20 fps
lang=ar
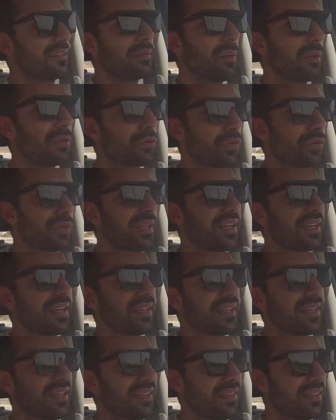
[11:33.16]
اذا بدكم
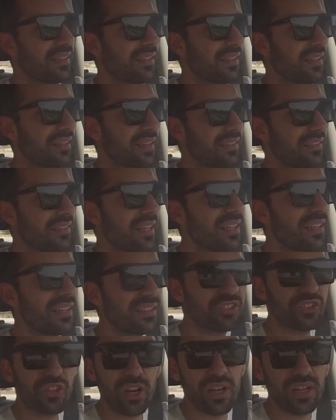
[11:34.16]
اياها للديلي
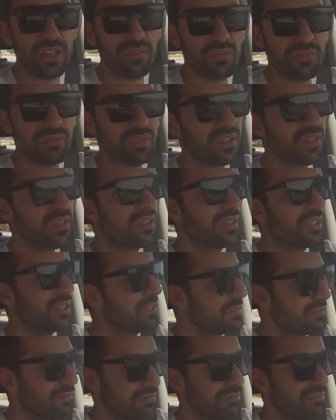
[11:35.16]
درايف
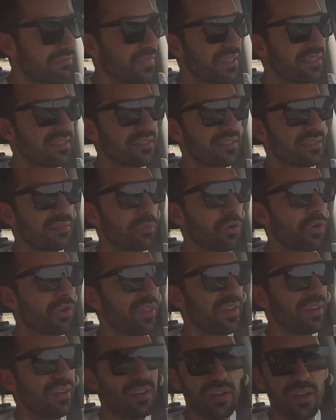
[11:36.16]
اتس مور
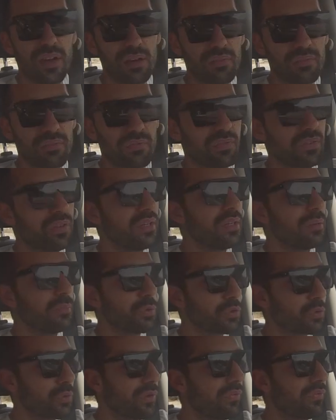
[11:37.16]
ذان اناف
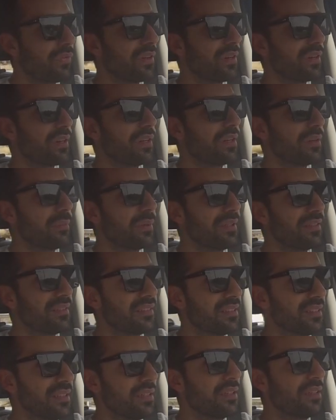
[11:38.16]
بتوفر
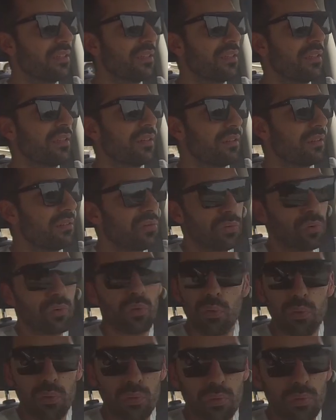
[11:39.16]
بنزين
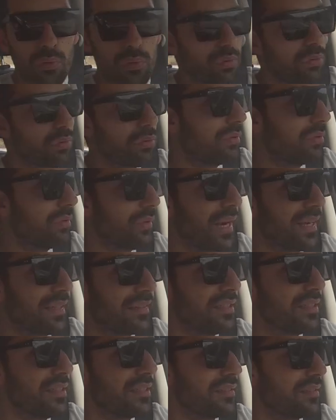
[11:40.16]

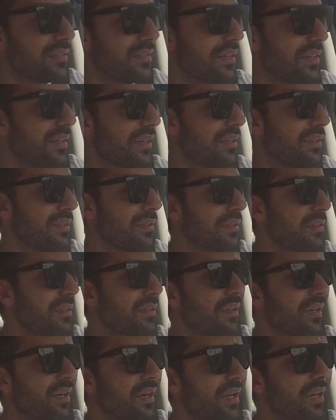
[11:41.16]
وعاديه السياره
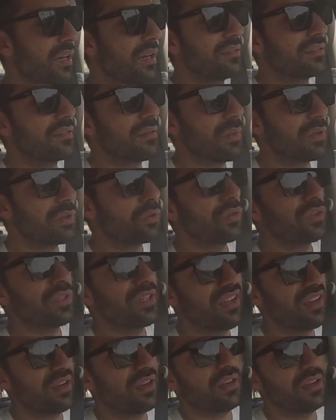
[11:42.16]
هلا اذا بدكم
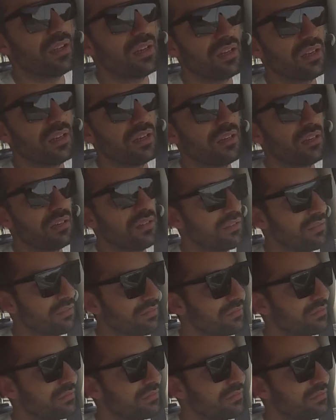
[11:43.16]
اياها على الهيفلي